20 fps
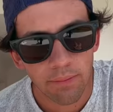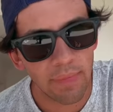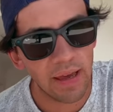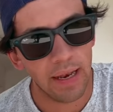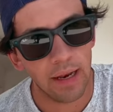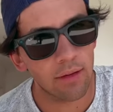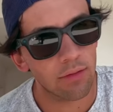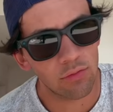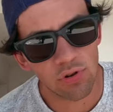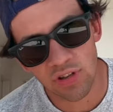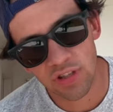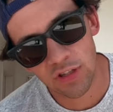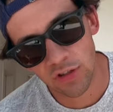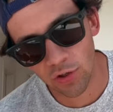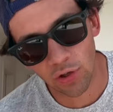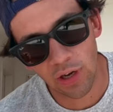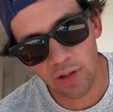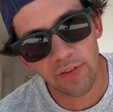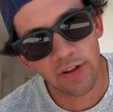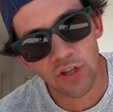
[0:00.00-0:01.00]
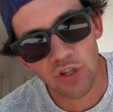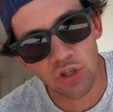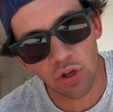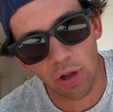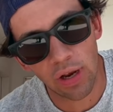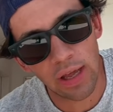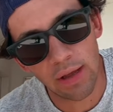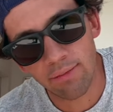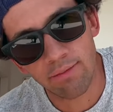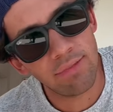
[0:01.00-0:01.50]
Bene, questi sono la
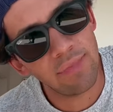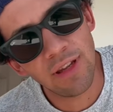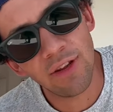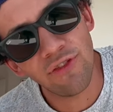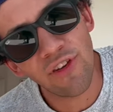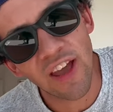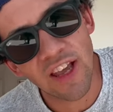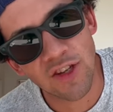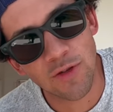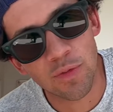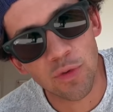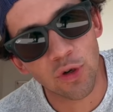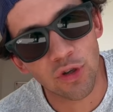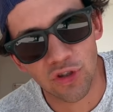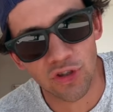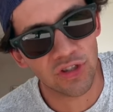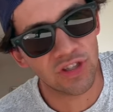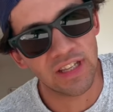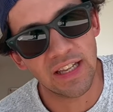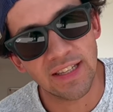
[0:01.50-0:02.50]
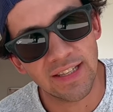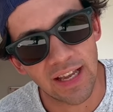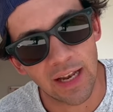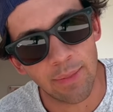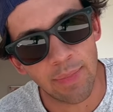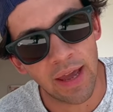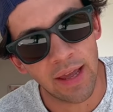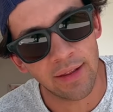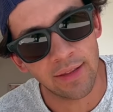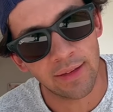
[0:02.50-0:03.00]
versione di Facebook
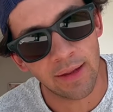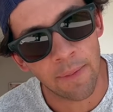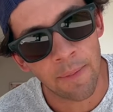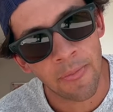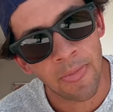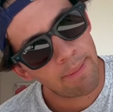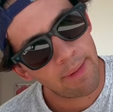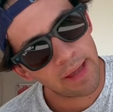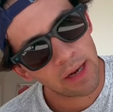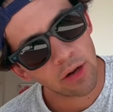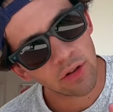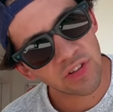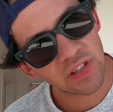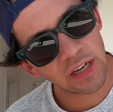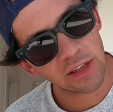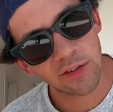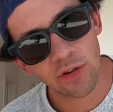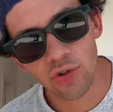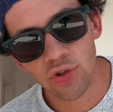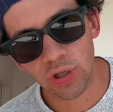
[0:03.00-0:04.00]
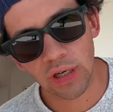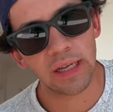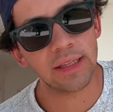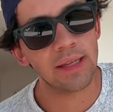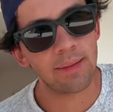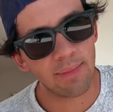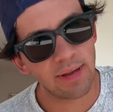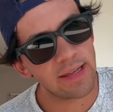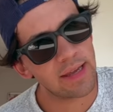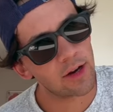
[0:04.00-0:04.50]
sostanzialmente probabilmente, però se la sono giocata
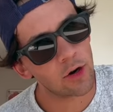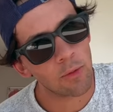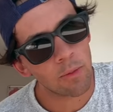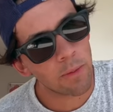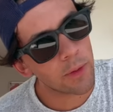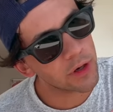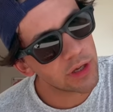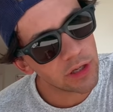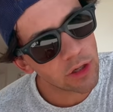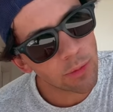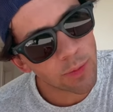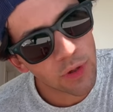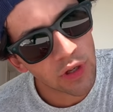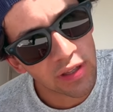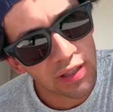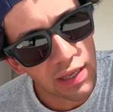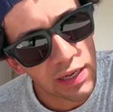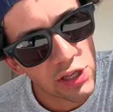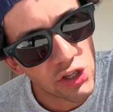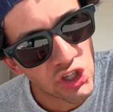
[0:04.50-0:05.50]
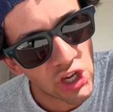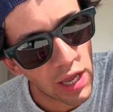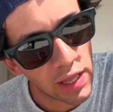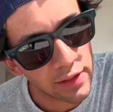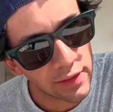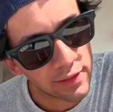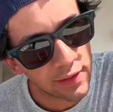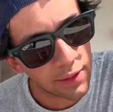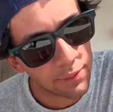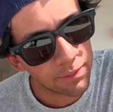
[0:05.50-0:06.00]
in maniera un pochino più
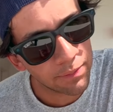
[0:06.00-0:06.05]
intelligente.